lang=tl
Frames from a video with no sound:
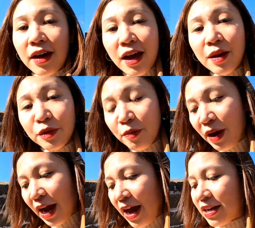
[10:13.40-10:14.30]
Alam nyo
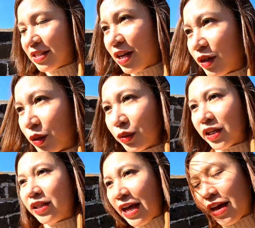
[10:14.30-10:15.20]
ba guys na ang
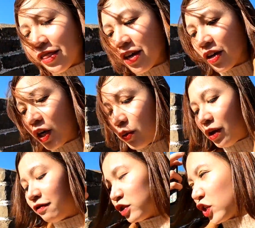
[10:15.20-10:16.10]
total length ng Great Wall of